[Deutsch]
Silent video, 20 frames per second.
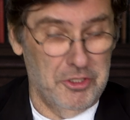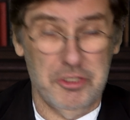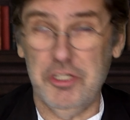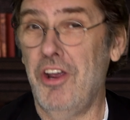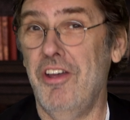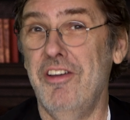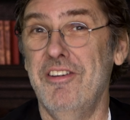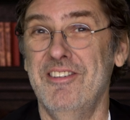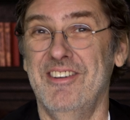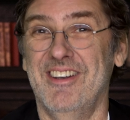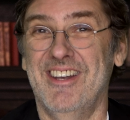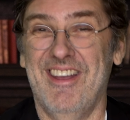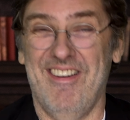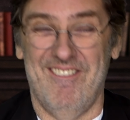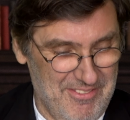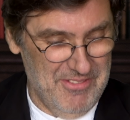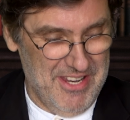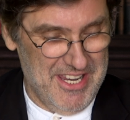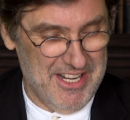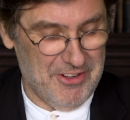Schön.
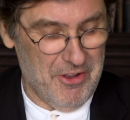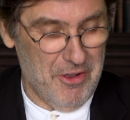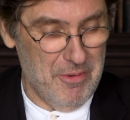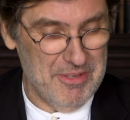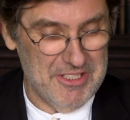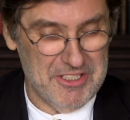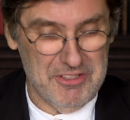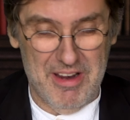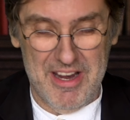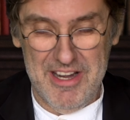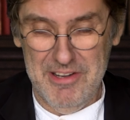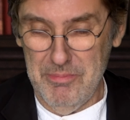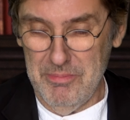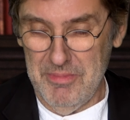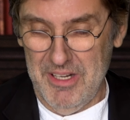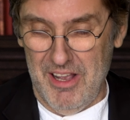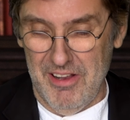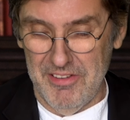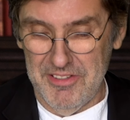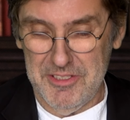Wir kommen zu
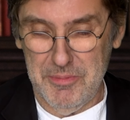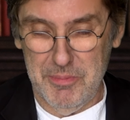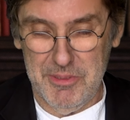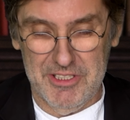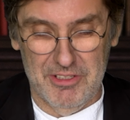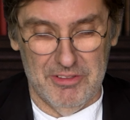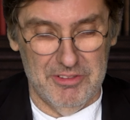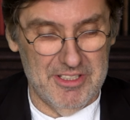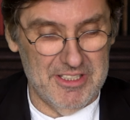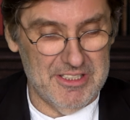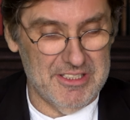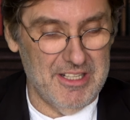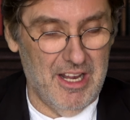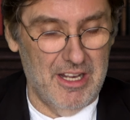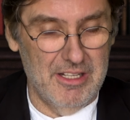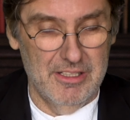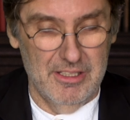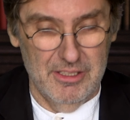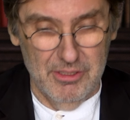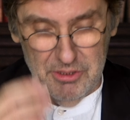einem ganz besonders
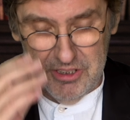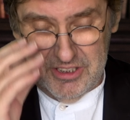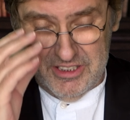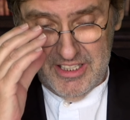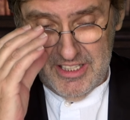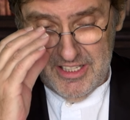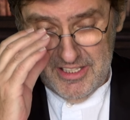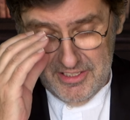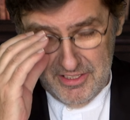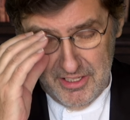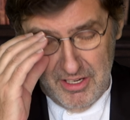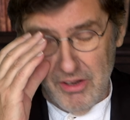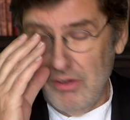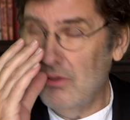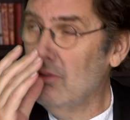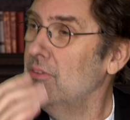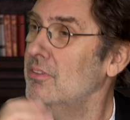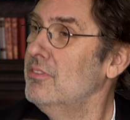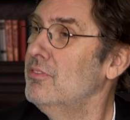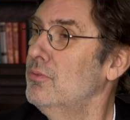lustigen
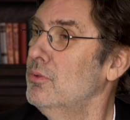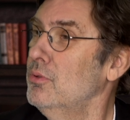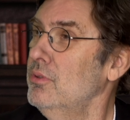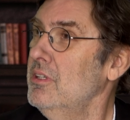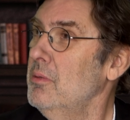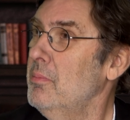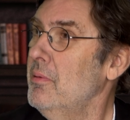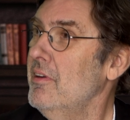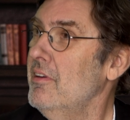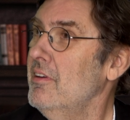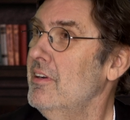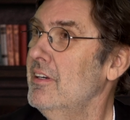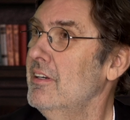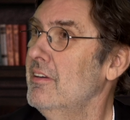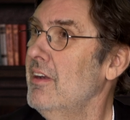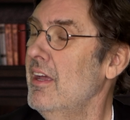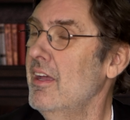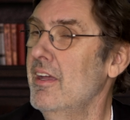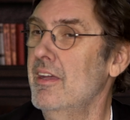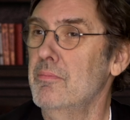und
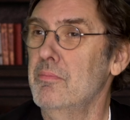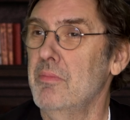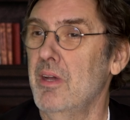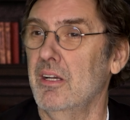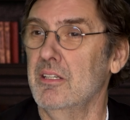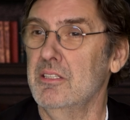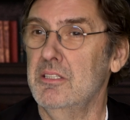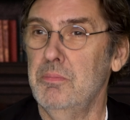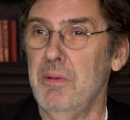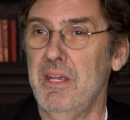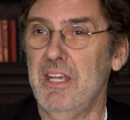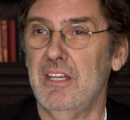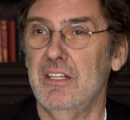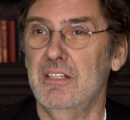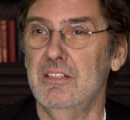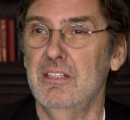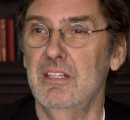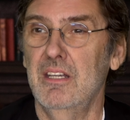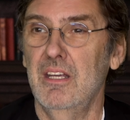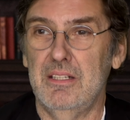wunderbaren ähm,
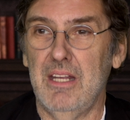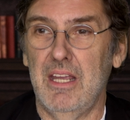Aspekt,